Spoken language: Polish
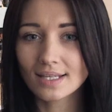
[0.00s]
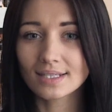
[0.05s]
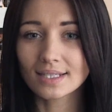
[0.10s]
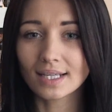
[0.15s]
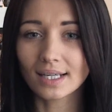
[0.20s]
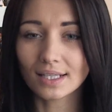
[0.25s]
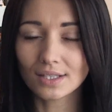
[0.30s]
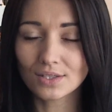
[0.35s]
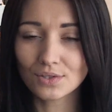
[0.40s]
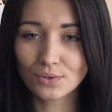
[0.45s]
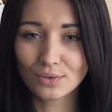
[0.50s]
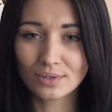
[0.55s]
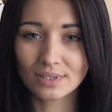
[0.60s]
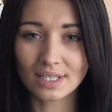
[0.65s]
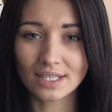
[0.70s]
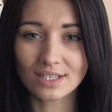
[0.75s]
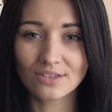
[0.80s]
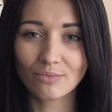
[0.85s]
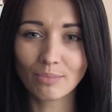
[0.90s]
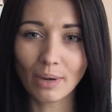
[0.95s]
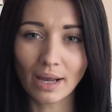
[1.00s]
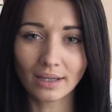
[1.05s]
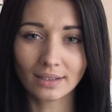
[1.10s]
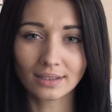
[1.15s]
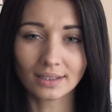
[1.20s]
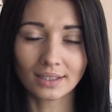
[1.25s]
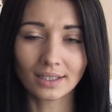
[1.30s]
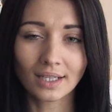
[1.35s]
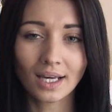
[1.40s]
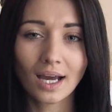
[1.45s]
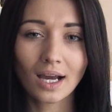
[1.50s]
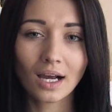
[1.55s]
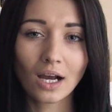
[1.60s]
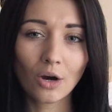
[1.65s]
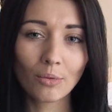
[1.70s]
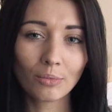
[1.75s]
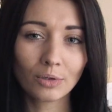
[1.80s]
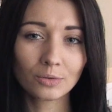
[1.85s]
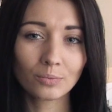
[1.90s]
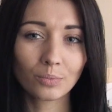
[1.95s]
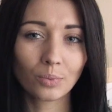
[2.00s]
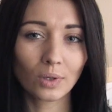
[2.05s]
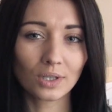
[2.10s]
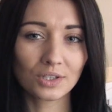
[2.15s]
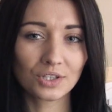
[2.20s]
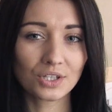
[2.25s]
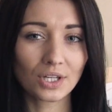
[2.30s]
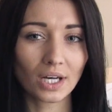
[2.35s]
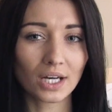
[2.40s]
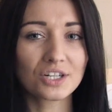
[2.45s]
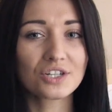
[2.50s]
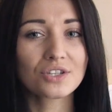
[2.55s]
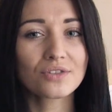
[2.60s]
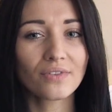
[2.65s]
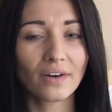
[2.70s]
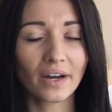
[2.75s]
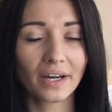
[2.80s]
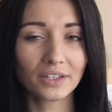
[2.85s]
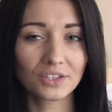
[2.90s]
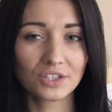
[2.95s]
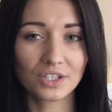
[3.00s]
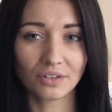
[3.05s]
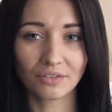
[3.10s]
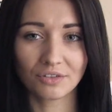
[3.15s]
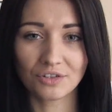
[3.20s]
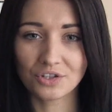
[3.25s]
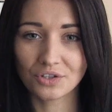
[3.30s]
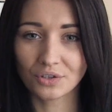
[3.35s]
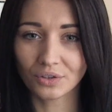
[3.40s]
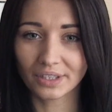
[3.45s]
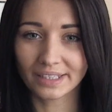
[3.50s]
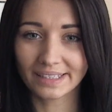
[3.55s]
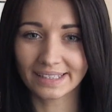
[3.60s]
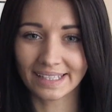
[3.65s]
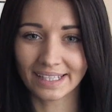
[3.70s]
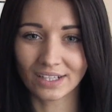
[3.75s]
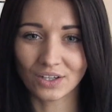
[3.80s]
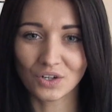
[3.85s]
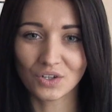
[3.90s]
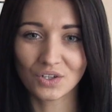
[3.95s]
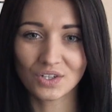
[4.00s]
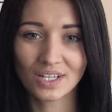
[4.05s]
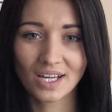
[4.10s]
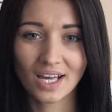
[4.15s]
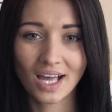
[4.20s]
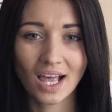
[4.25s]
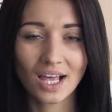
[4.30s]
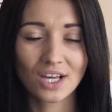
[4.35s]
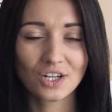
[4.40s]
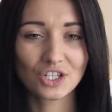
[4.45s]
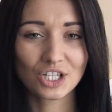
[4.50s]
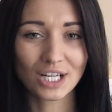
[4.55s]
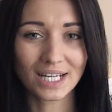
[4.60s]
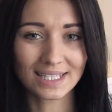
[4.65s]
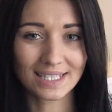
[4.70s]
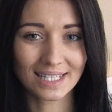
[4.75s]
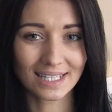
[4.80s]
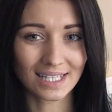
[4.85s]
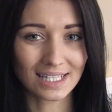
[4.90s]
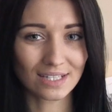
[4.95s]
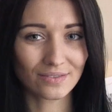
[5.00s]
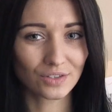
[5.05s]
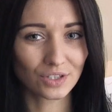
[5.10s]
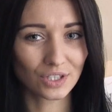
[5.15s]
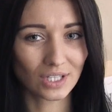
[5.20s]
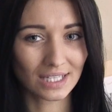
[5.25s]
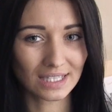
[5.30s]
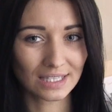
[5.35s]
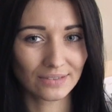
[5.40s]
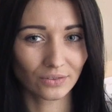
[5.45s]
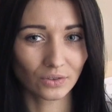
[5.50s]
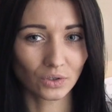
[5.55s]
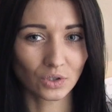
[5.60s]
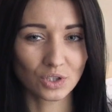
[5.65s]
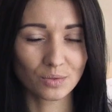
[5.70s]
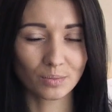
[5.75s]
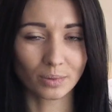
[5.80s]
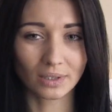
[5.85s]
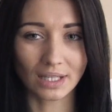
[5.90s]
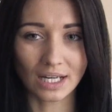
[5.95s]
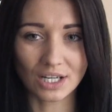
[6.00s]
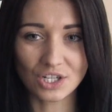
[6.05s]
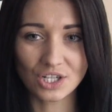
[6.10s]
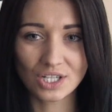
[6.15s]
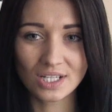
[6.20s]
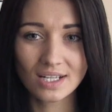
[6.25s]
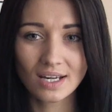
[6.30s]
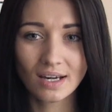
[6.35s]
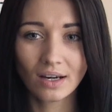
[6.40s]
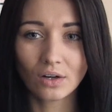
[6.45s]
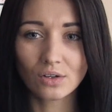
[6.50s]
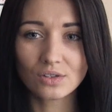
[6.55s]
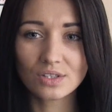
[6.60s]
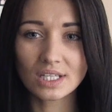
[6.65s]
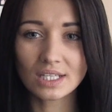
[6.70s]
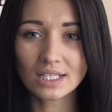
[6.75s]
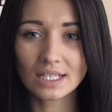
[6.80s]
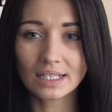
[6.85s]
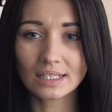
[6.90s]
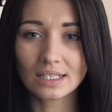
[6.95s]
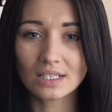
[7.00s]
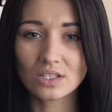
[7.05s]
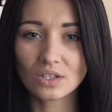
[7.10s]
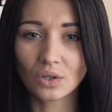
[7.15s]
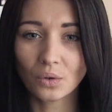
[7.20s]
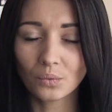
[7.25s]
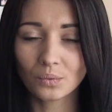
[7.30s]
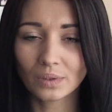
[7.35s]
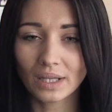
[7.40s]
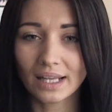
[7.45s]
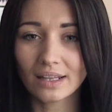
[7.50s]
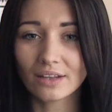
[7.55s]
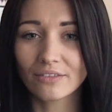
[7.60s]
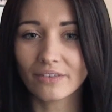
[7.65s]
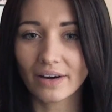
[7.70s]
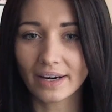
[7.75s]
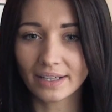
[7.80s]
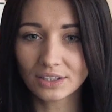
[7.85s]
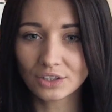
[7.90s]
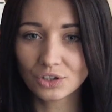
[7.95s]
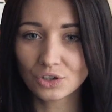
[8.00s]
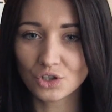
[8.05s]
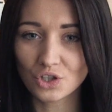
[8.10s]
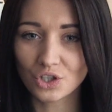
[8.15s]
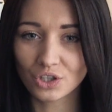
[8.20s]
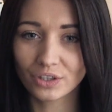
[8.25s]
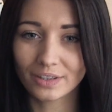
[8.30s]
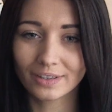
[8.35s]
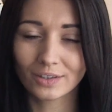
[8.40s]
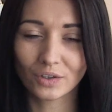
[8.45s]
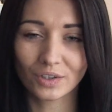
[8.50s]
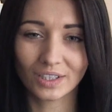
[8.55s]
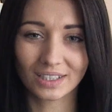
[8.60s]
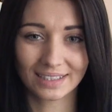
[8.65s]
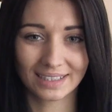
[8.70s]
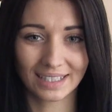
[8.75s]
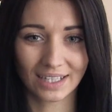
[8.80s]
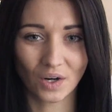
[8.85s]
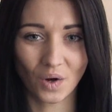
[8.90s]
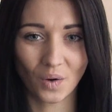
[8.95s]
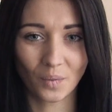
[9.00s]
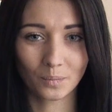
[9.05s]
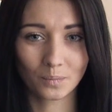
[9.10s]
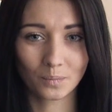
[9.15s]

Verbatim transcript: Za jej sukces w Belgii Tomon płaci aż 2,9 do 1. Szanse na zwycięstwo gospodarzy oceniane są na 2,3 do 1.